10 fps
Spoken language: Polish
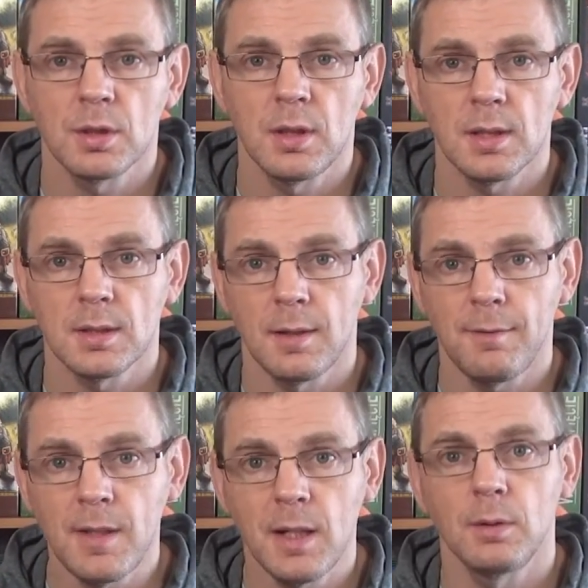że jest
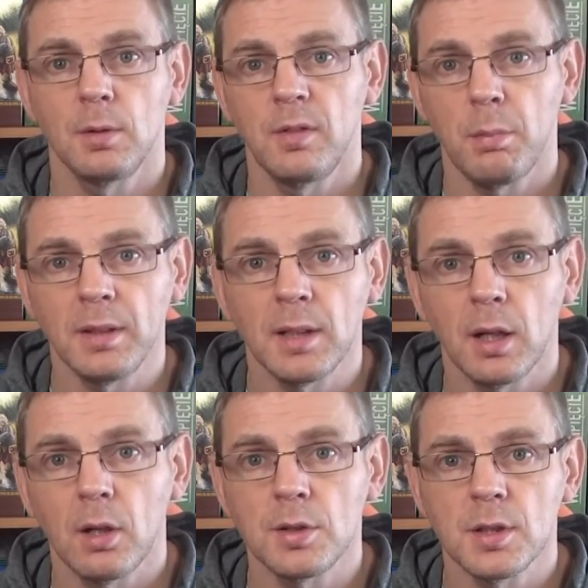ten wilk, który wypada
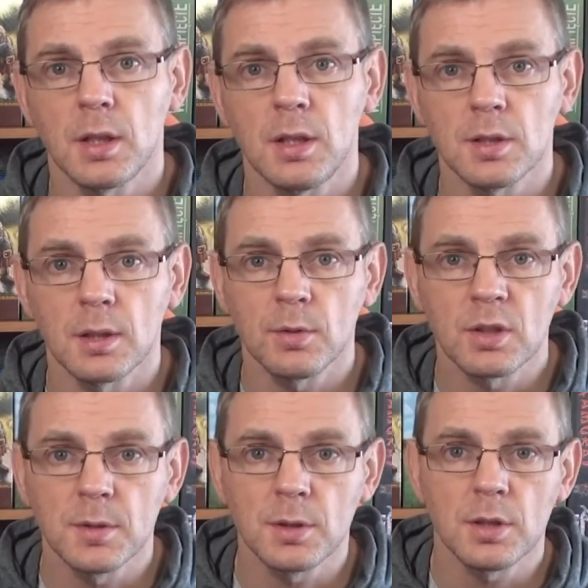na kościach i że
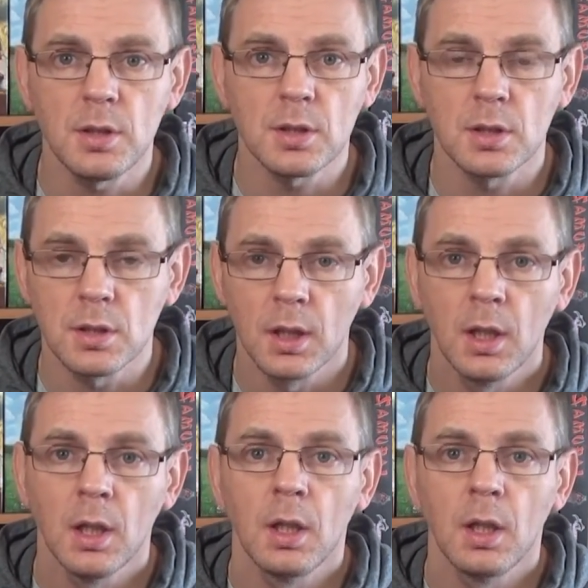możemy coś niszczyć,